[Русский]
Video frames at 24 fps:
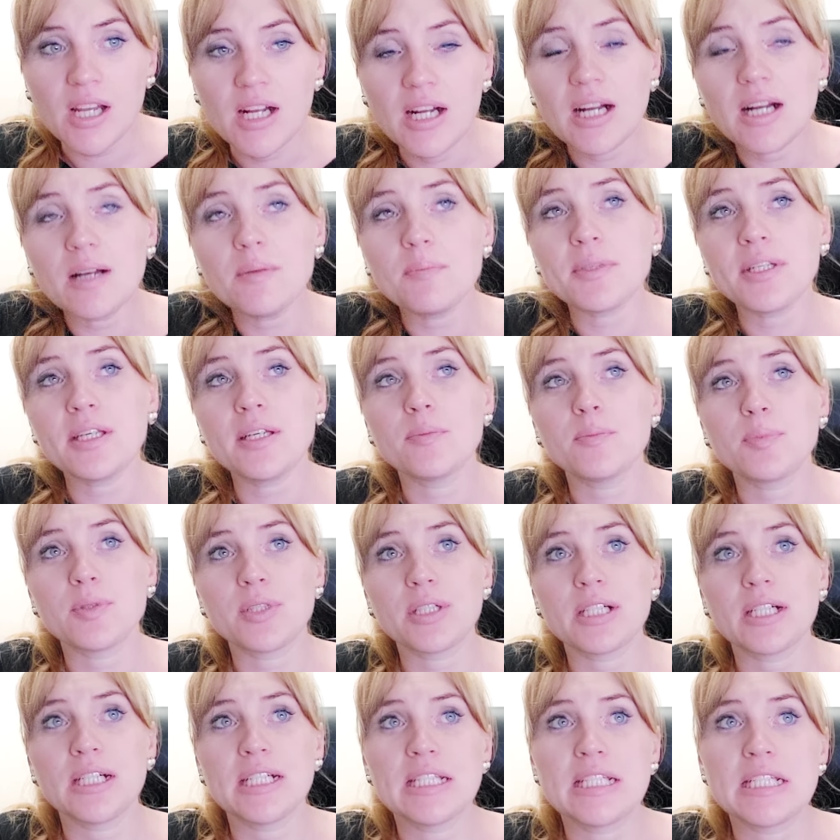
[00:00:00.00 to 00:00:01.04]
Ко мне
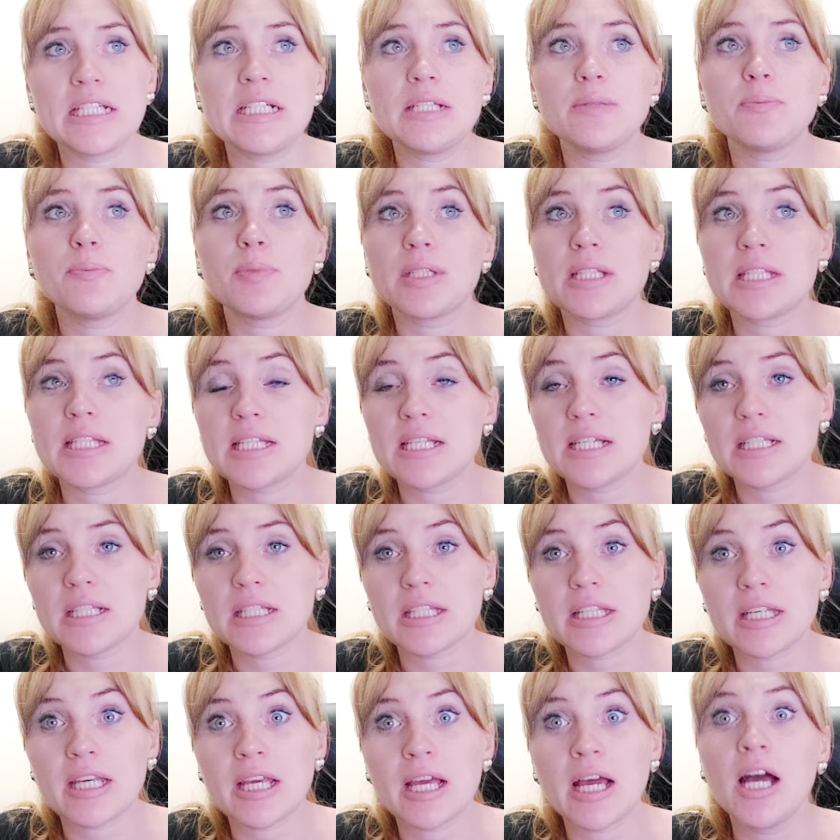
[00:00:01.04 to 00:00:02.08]
приходили
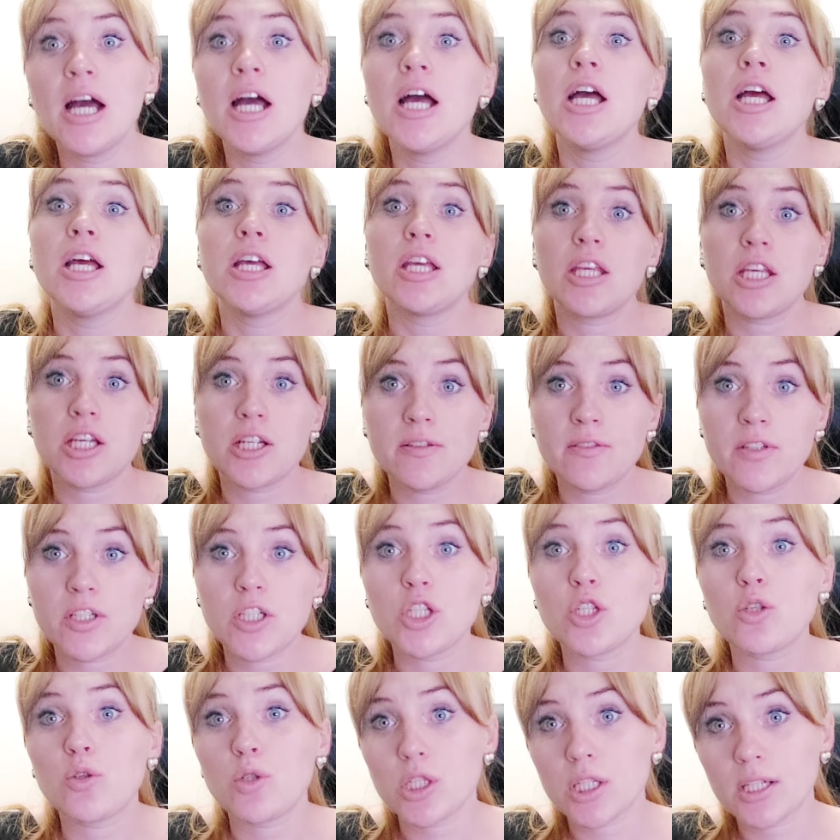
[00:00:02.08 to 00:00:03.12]
пациентки и
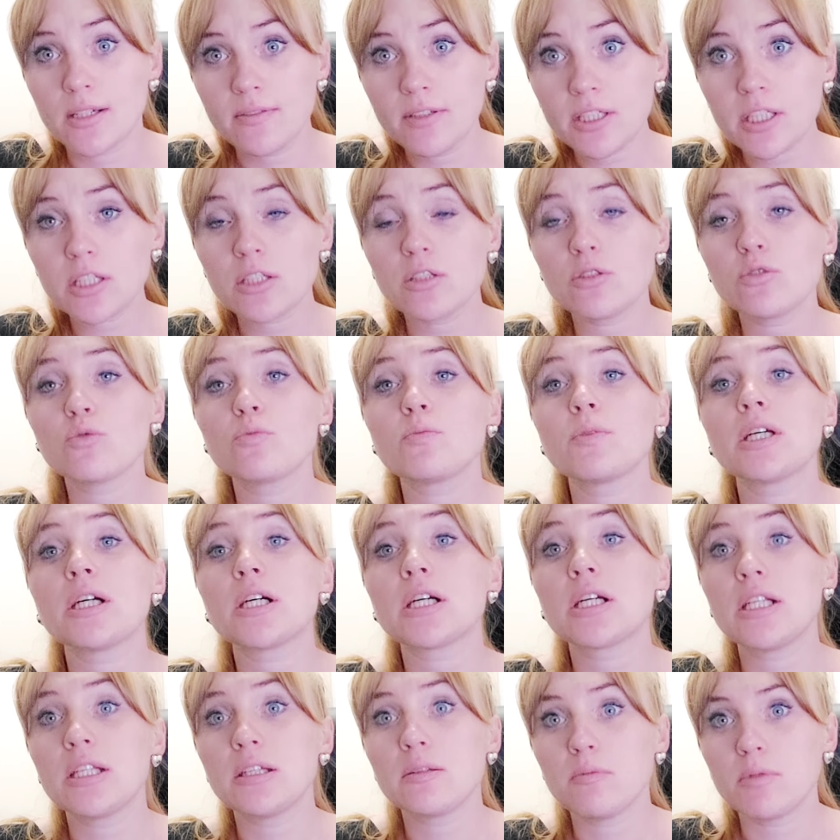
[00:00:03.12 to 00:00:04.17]
говорили, Ольга Викторовна, у меня
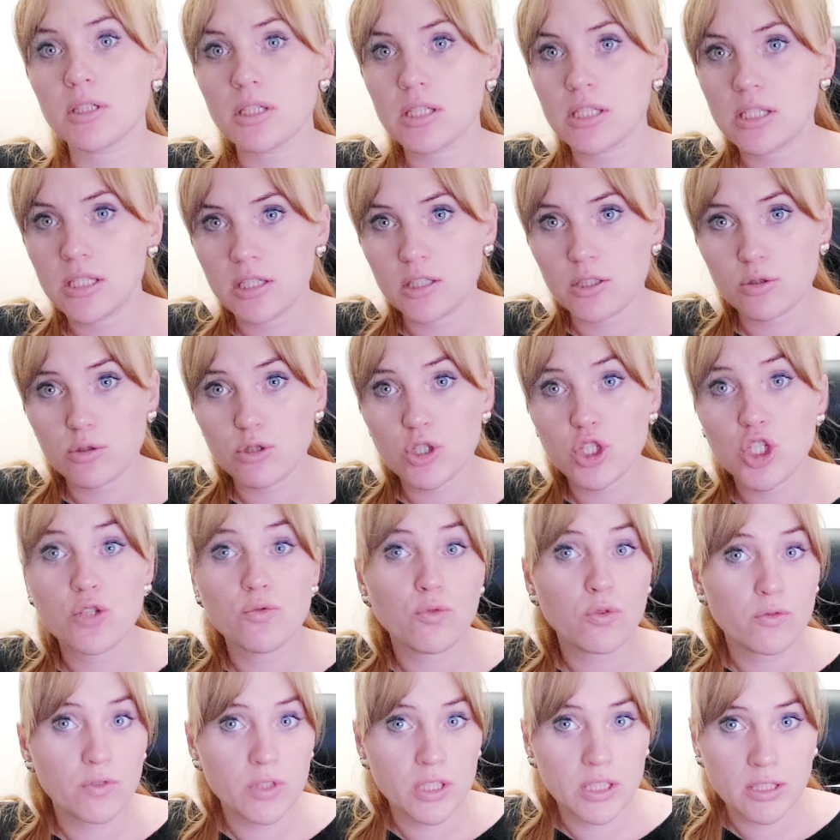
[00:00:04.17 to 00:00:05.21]
климакс. Я говорю, с
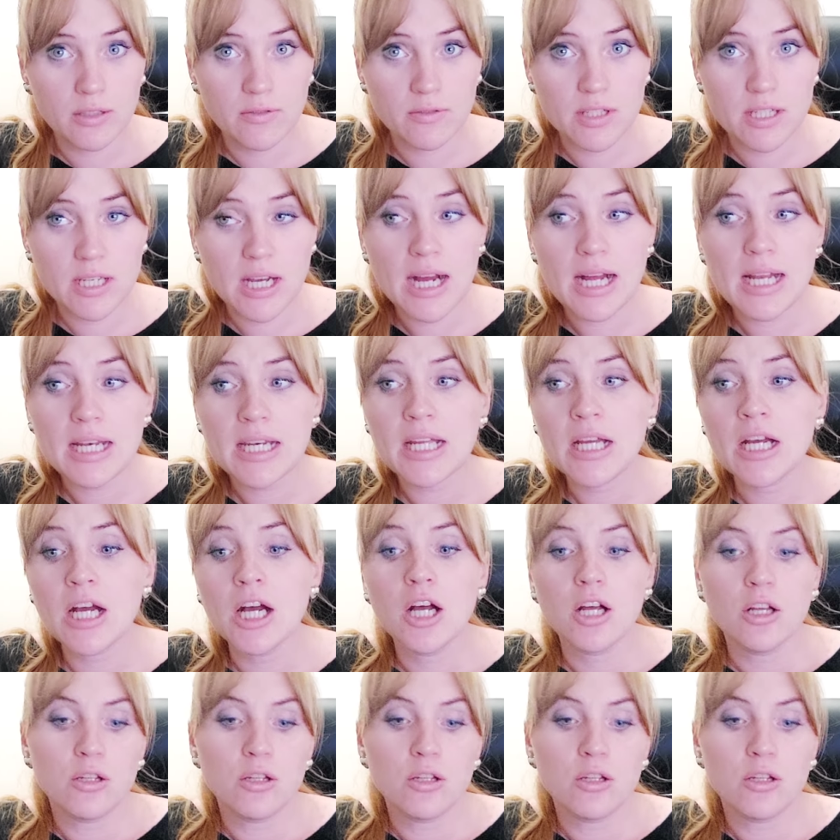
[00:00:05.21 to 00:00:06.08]
чего вы это взяли?